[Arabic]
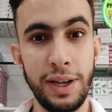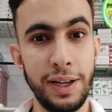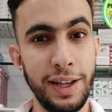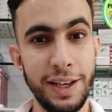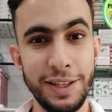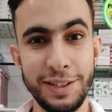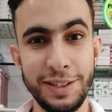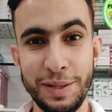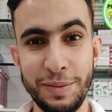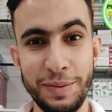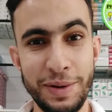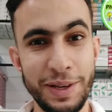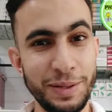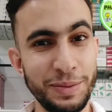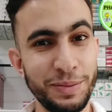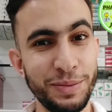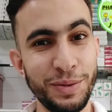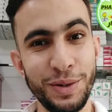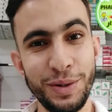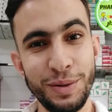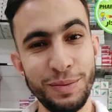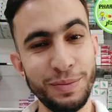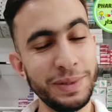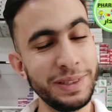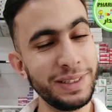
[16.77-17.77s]
على حسب
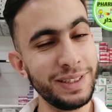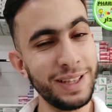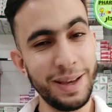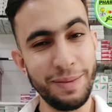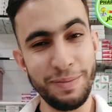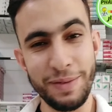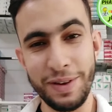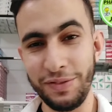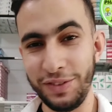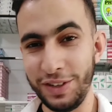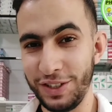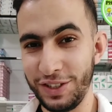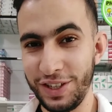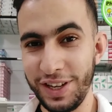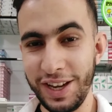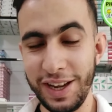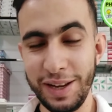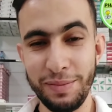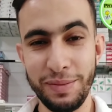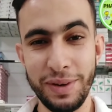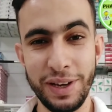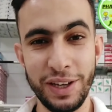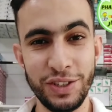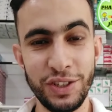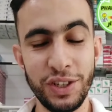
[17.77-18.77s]
اسمه بصح ما فيش كاع
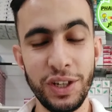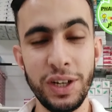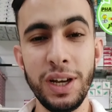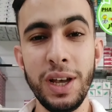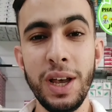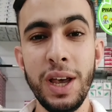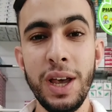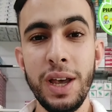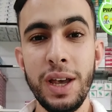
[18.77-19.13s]
البهجه